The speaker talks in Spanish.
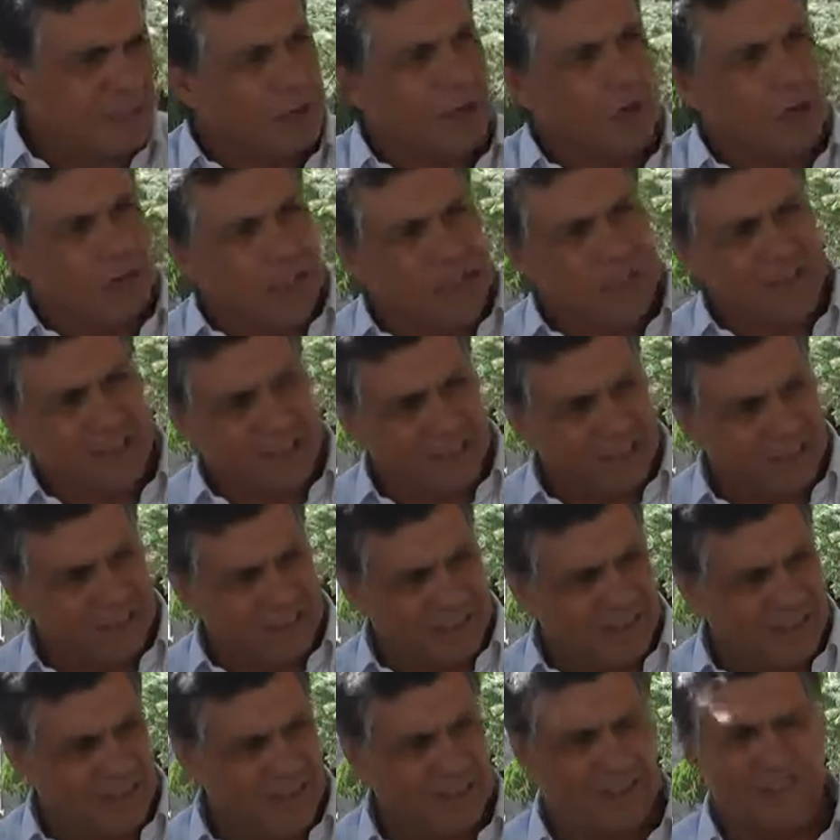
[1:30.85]
se conecten a
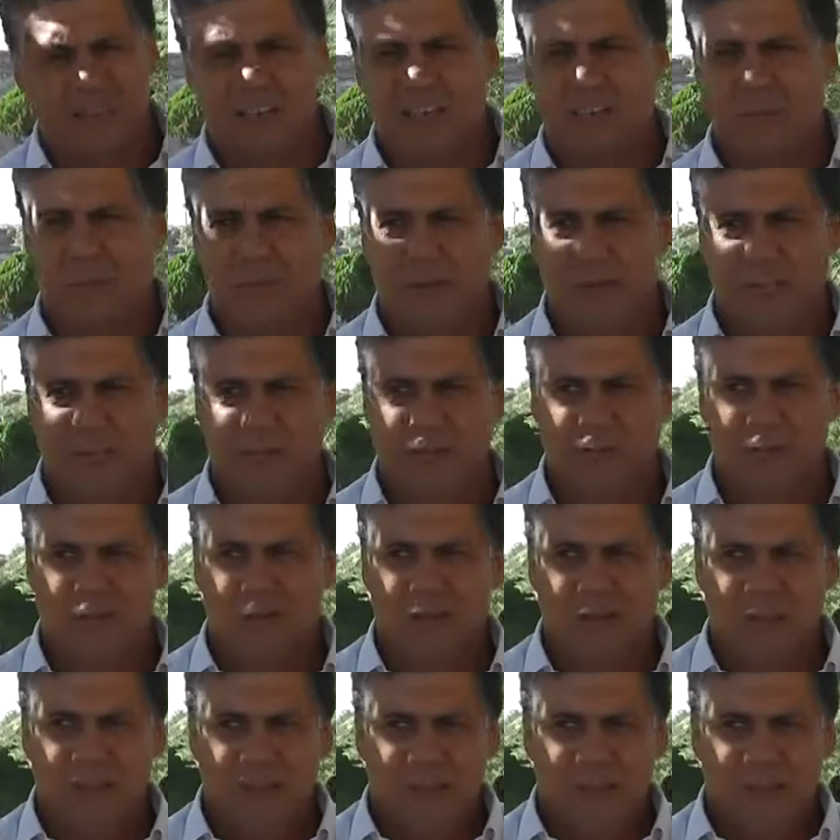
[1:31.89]
esa red de saneamiento.